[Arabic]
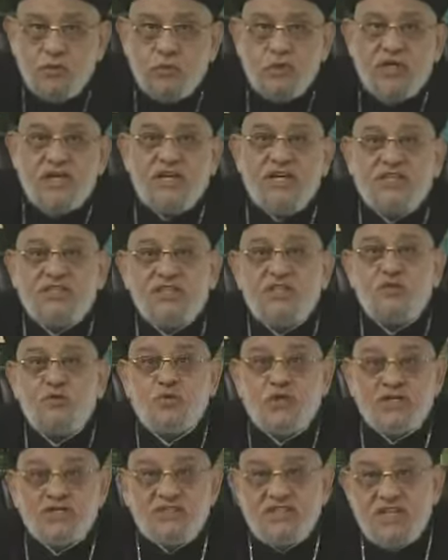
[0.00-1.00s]
ولا
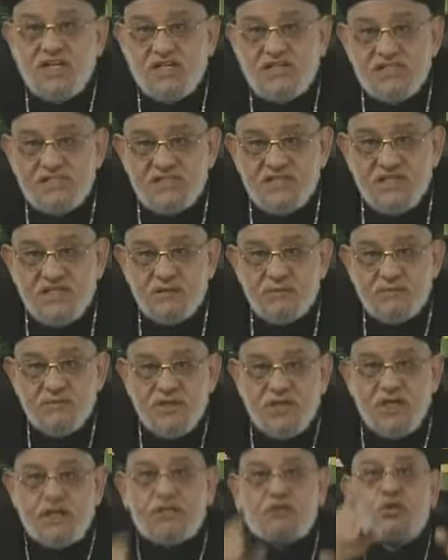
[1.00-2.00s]
يدينون دين الإسلام
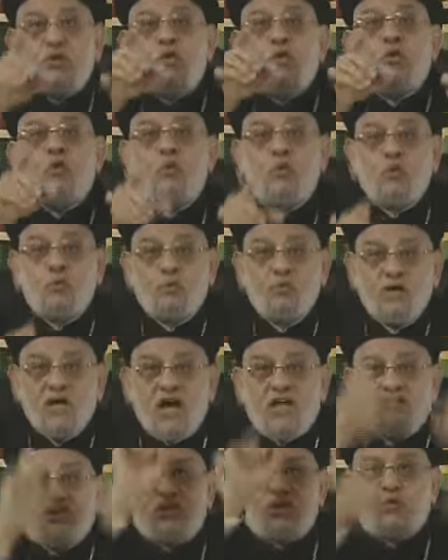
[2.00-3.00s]
اقتلوهم
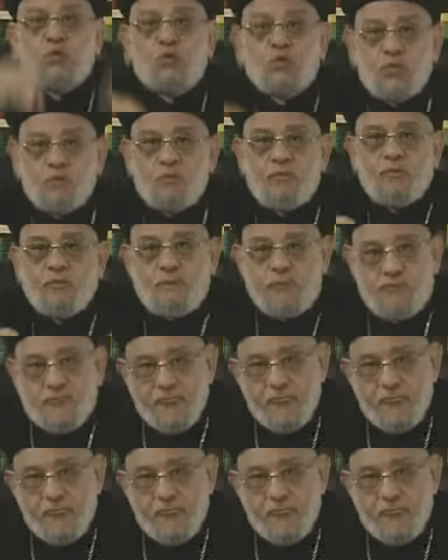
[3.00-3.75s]
قاتلوهم